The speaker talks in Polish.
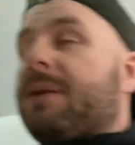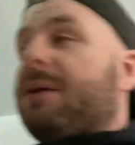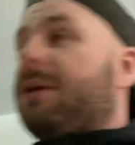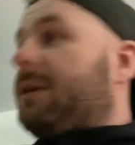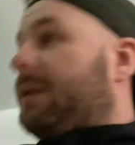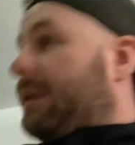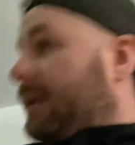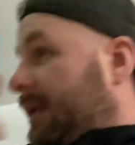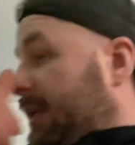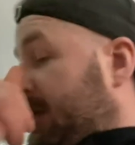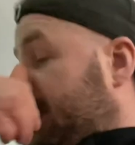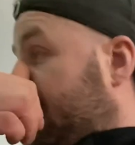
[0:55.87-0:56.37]
i
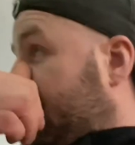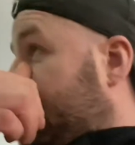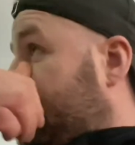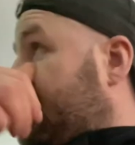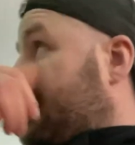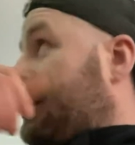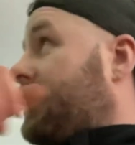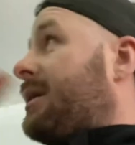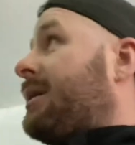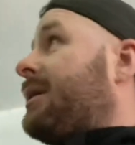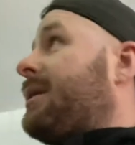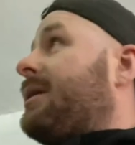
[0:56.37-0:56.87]

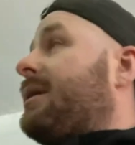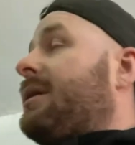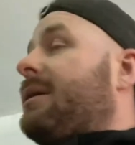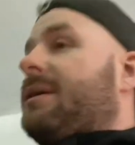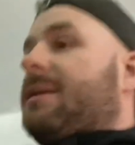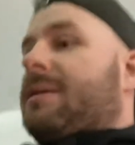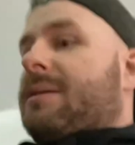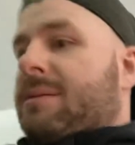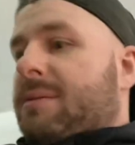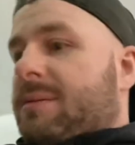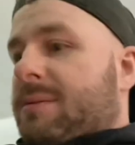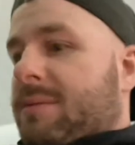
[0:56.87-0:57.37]
teraz e,
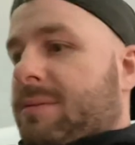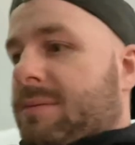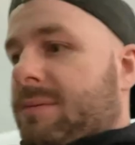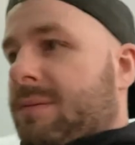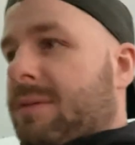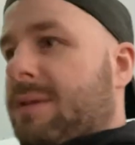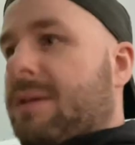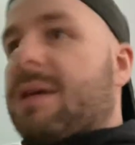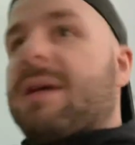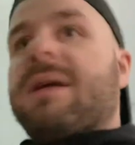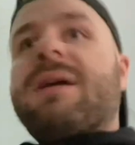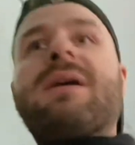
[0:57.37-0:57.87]

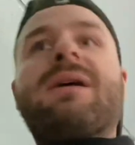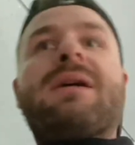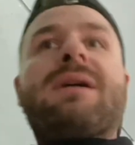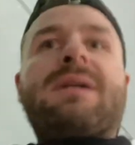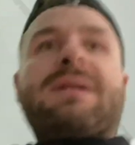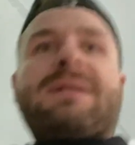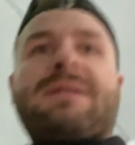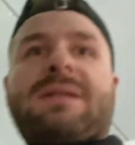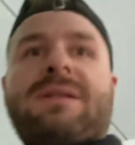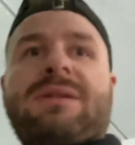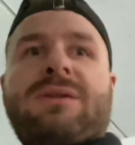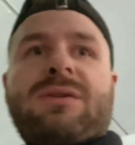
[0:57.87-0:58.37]

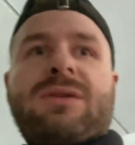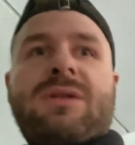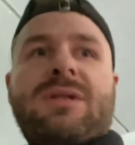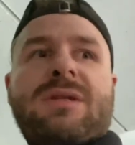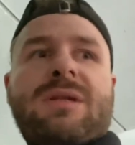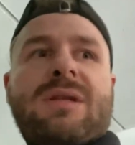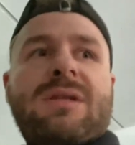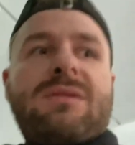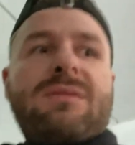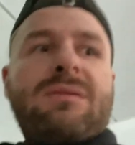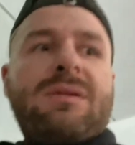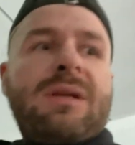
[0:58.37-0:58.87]
chcę
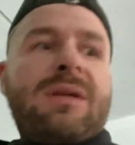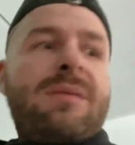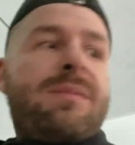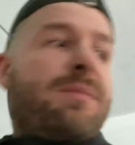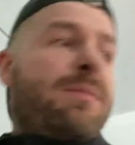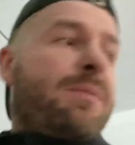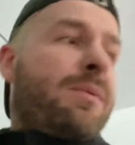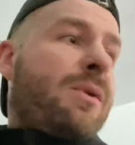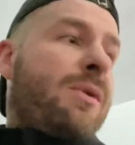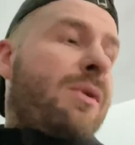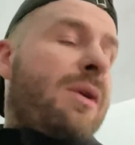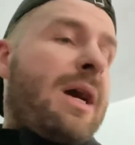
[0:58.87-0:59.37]
troszeczkę tutaj
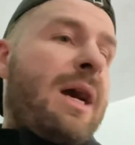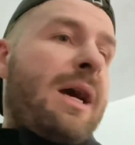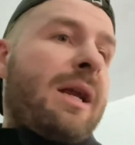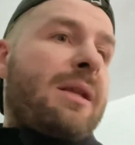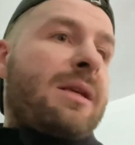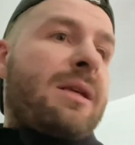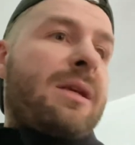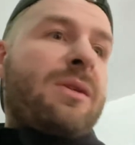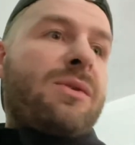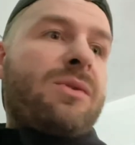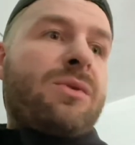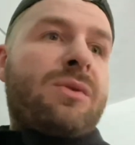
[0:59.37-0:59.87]

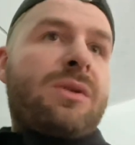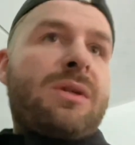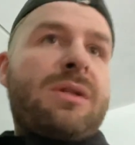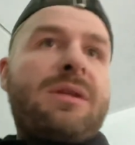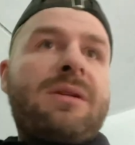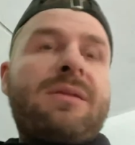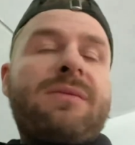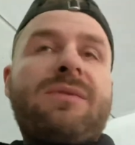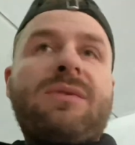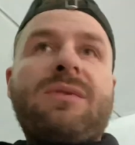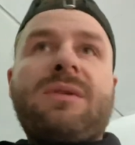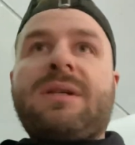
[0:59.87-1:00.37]
poogarniać. Już
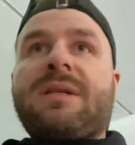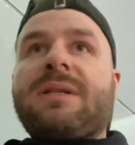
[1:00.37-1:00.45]
jeden worek